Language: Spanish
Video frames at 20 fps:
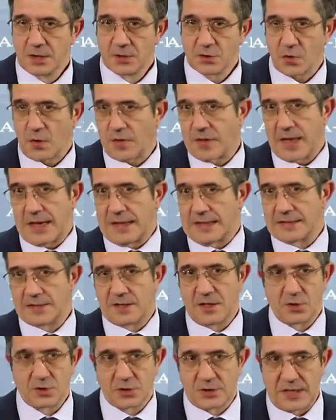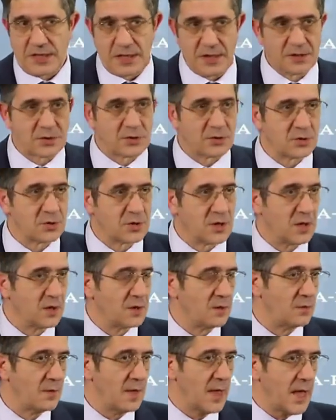sociales, de los derechos de
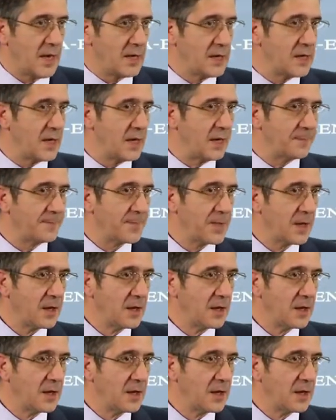ciudadanía,